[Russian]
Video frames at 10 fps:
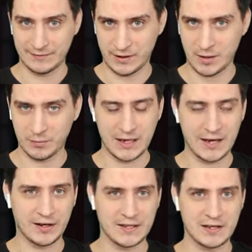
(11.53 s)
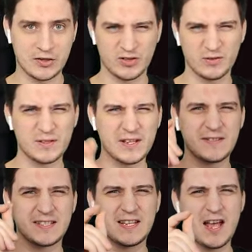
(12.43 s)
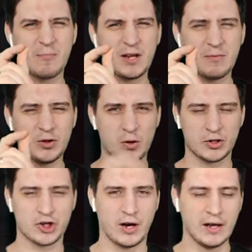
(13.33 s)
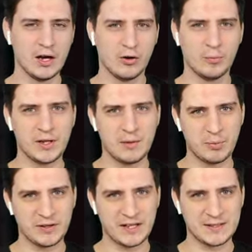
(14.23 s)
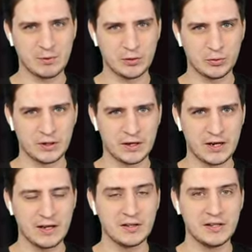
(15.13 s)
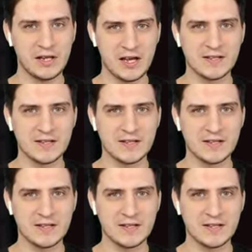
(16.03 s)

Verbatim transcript: вам, я накосячил, ну совсем немножко У меня 15 минут игры не